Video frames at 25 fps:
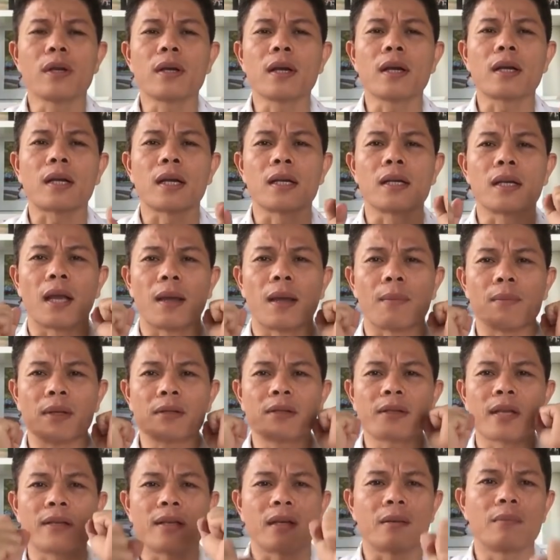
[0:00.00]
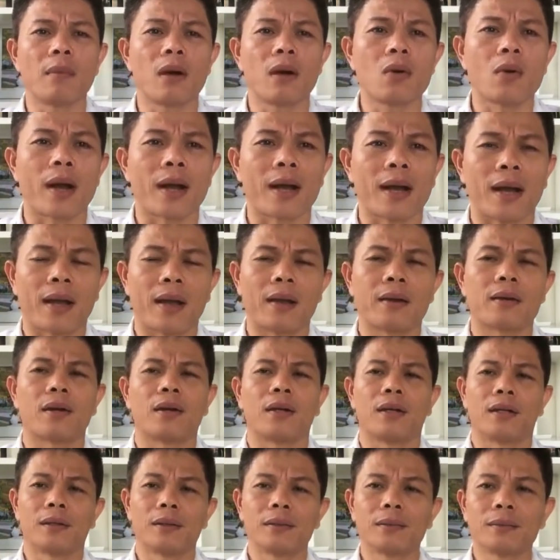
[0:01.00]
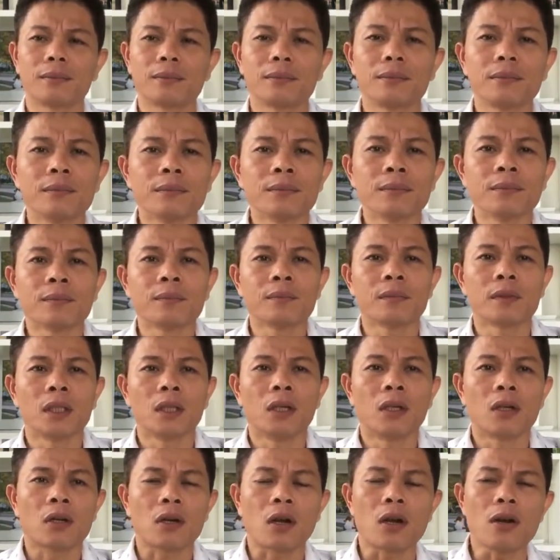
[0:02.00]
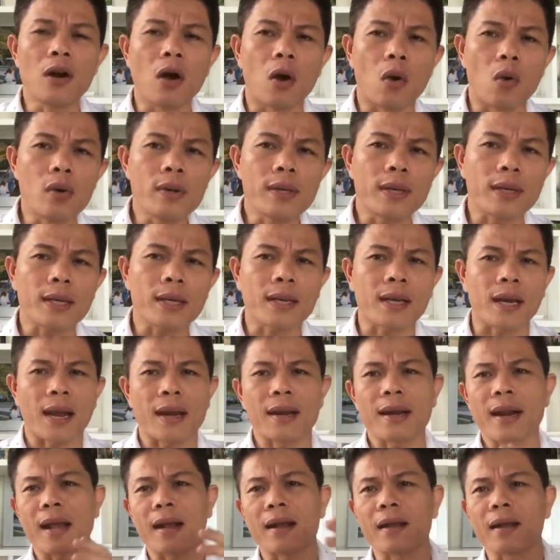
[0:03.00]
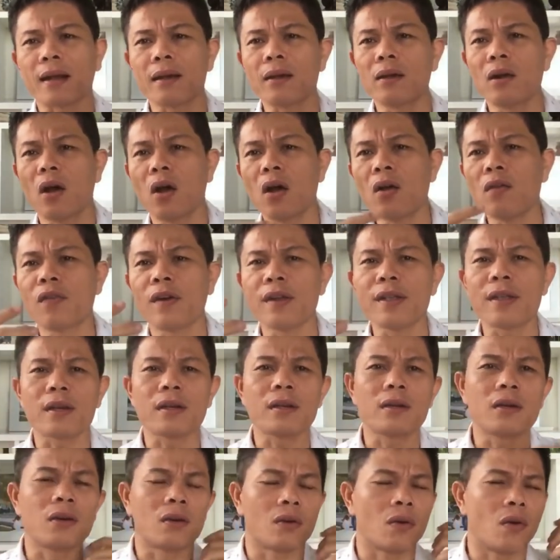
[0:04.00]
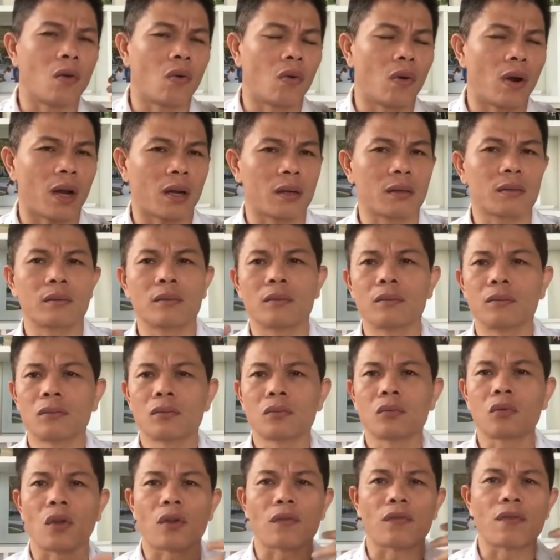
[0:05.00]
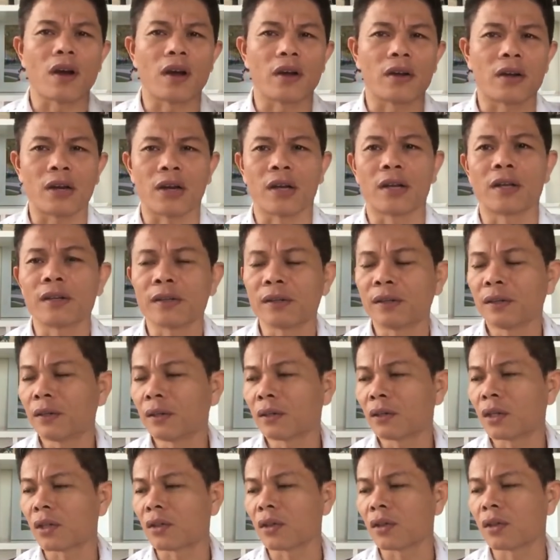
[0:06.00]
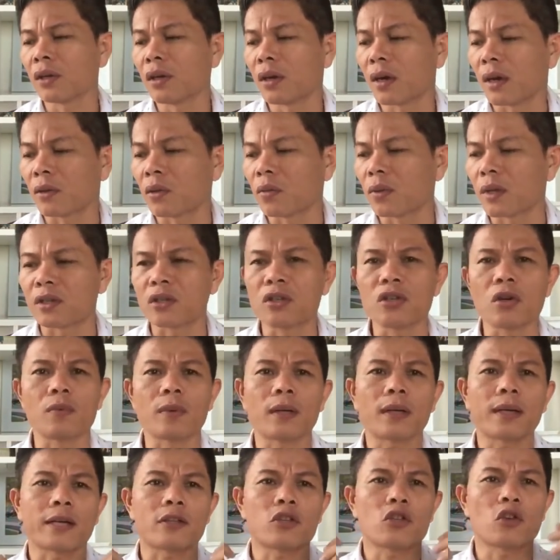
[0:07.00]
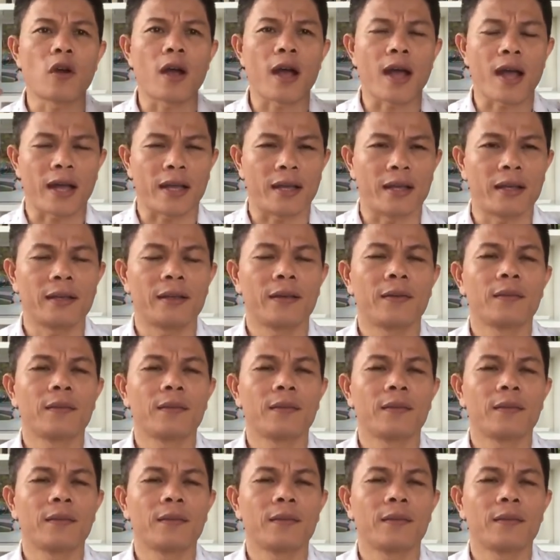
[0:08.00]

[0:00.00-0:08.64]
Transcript: những cái kinh nghiệm để xây dựng mối quan hệ rồi có đủ những khả năng kết nối với những nguồn lực tuyệt vời rồi thì thường thường là chúng ta sử dụng cái cách số 2